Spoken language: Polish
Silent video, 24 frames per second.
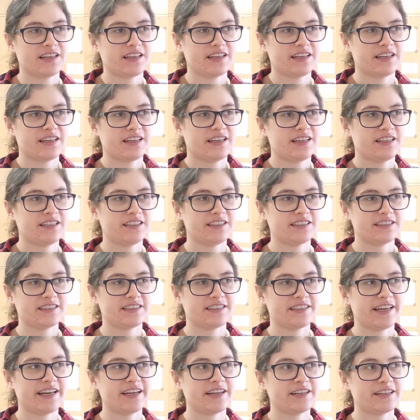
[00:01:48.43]
E,
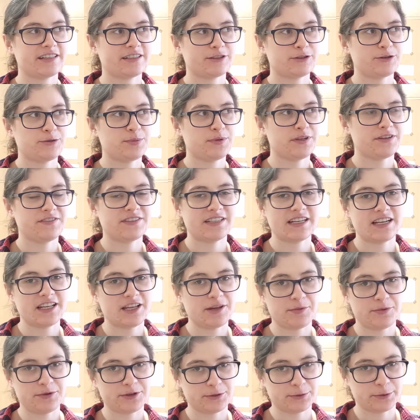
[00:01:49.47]
te chrupki wcale
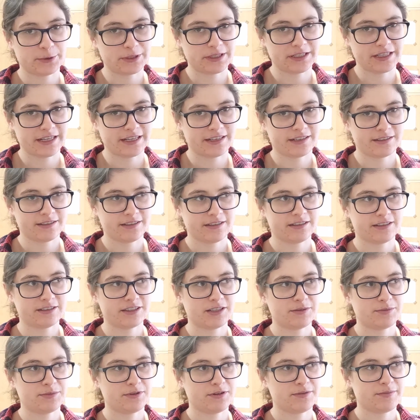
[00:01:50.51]
nie były słodkie.
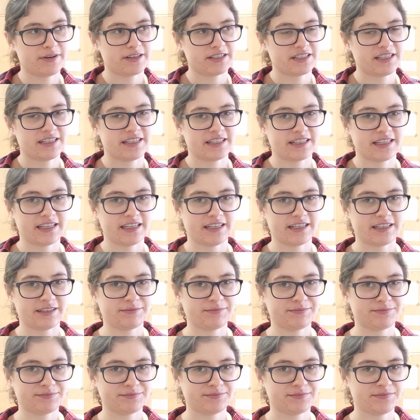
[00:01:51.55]
One były bardziej takie
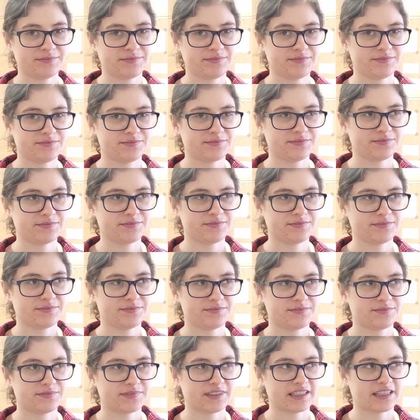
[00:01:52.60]

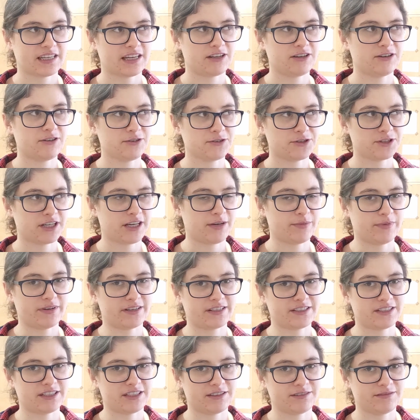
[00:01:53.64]
takie gorzkie
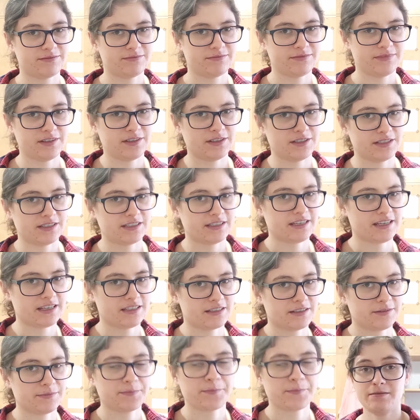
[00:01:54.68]
bardziej, więc
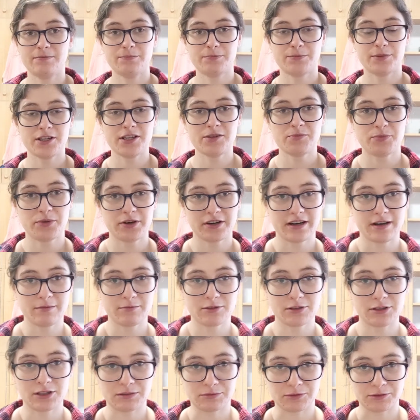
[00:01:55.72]
git. Potem pojechałam
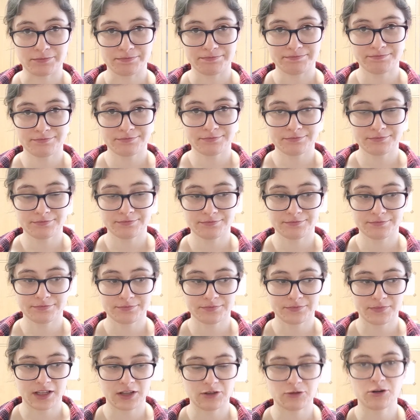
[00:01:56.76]
do domu.
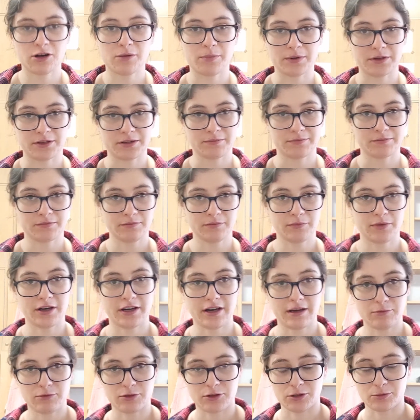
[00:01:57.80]
Niedługo potem
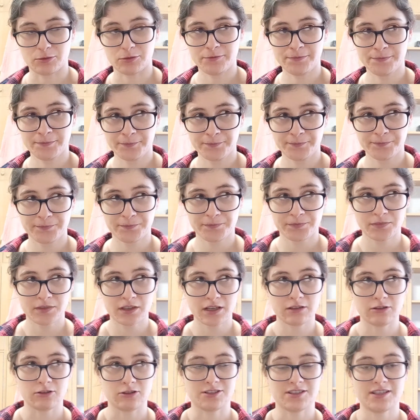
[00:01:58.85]
pojechałam do domu.
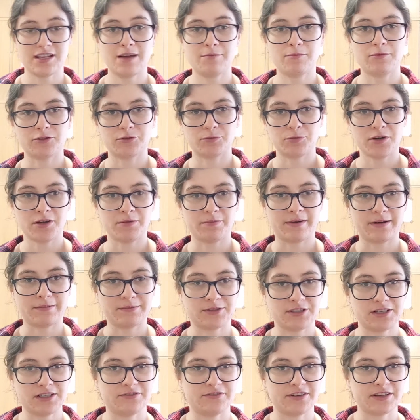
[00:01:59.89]
Dostałam od mojej
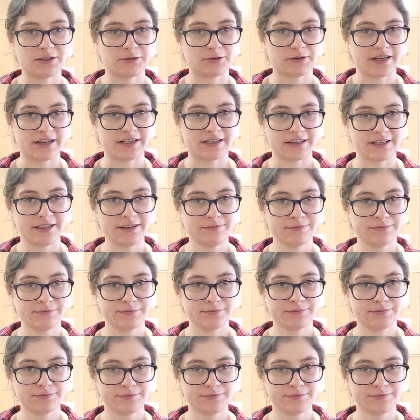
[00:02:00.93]
babci dwa cukierki.